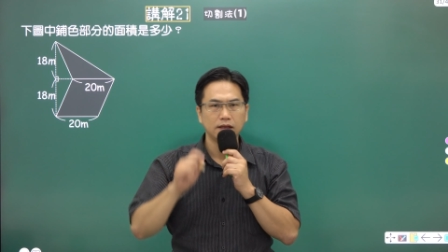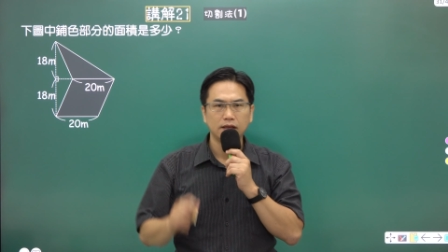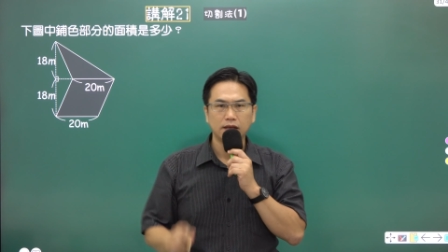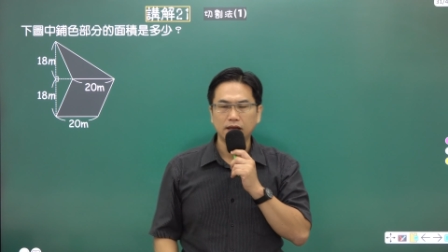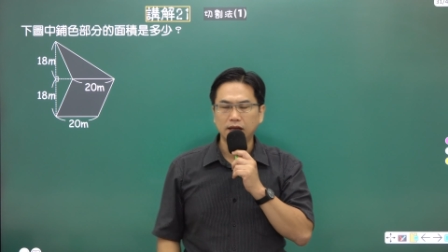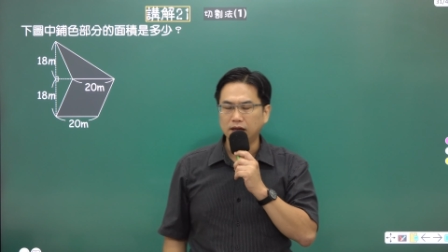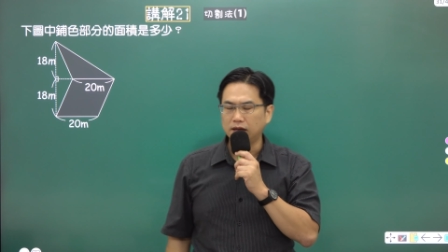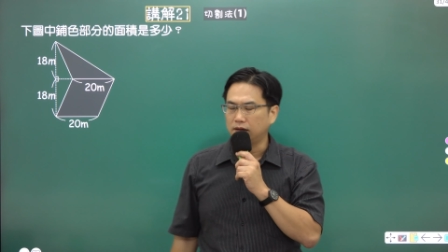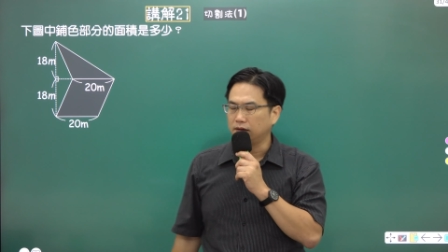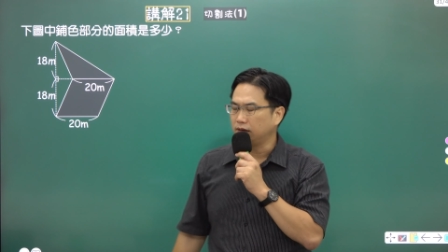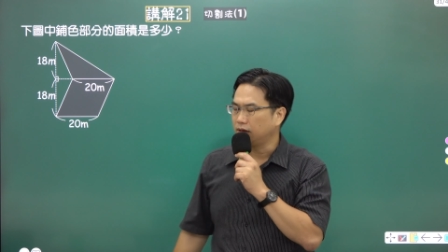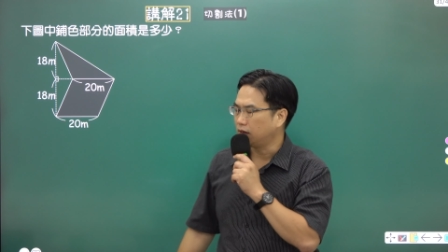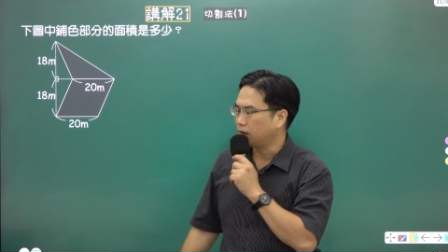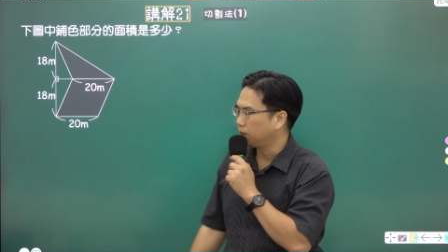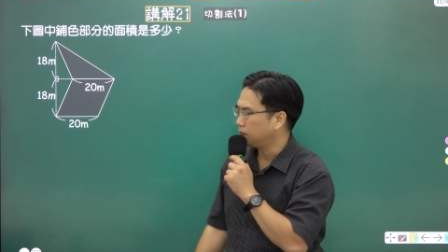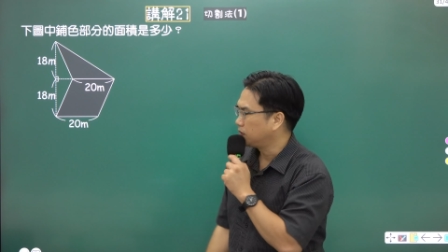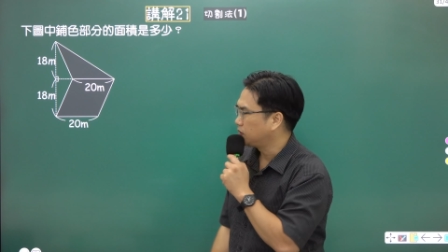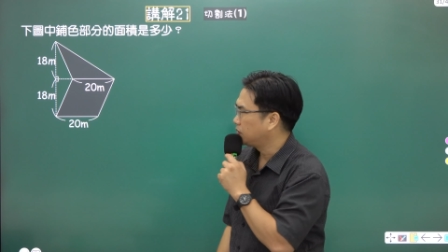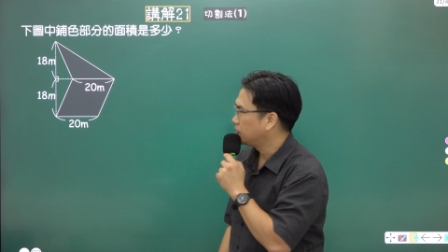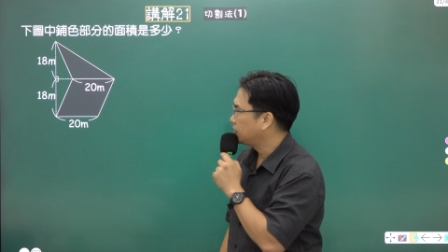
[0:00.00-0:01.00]
好，那我
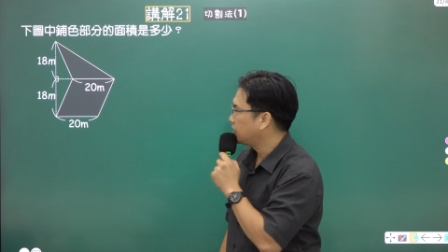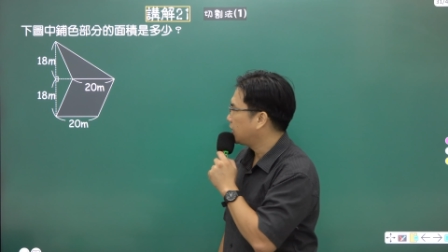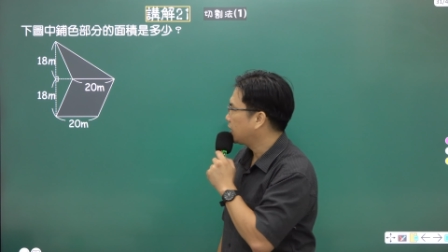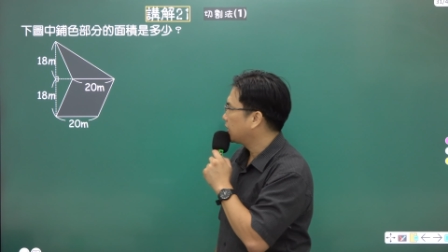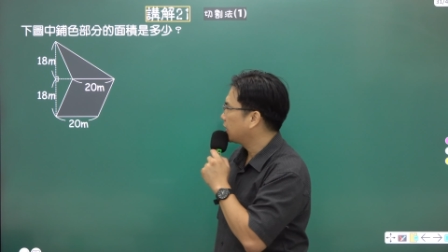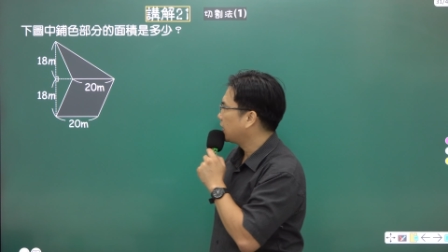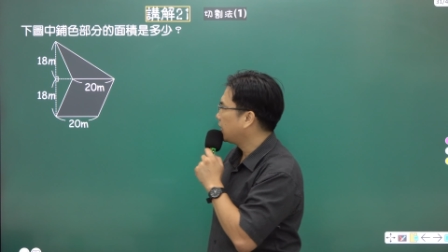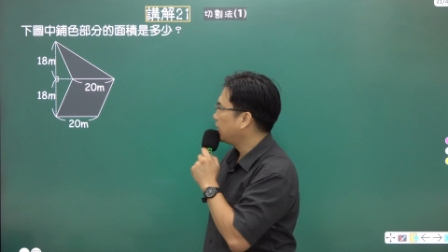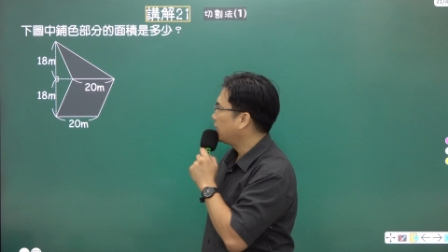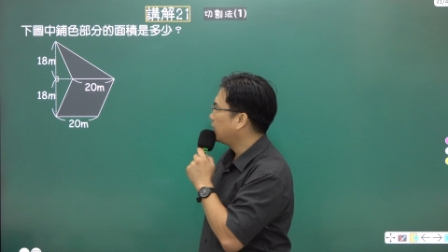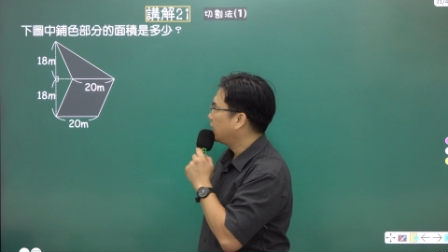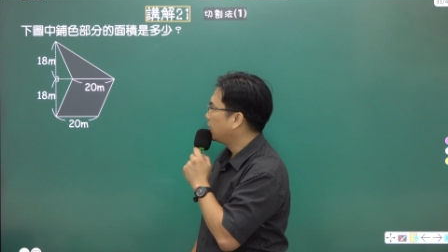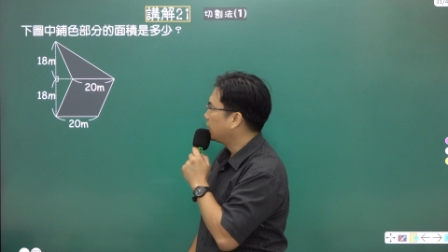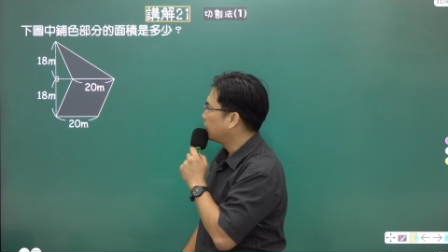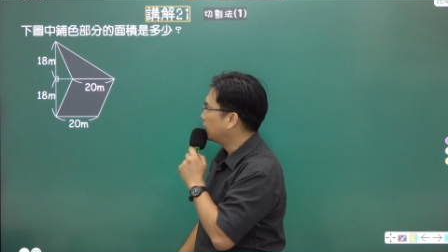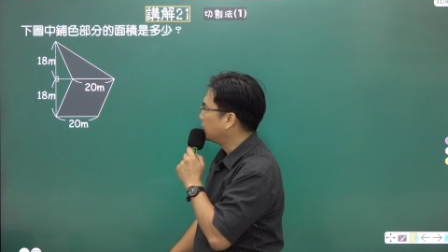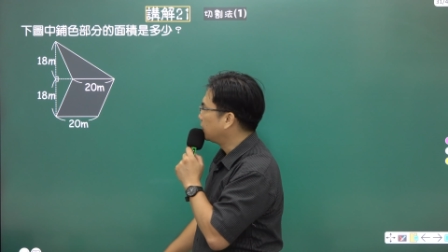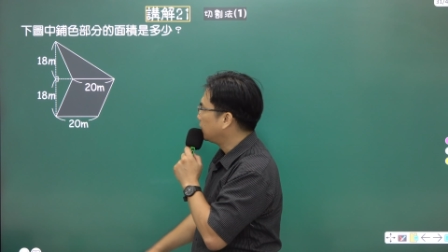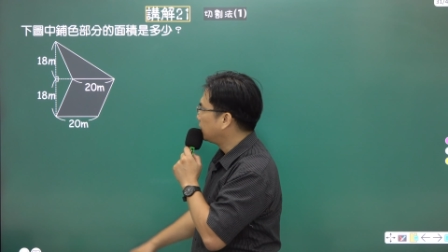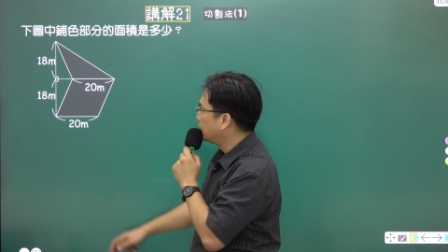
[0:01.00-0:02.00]
们就这样看了
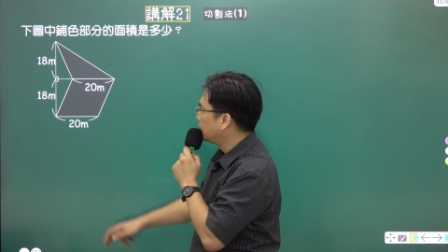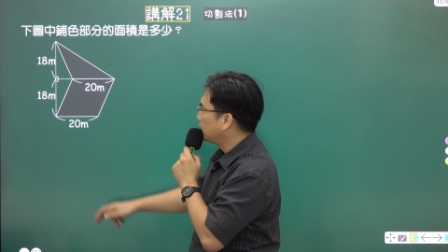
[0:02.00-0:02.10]
哈。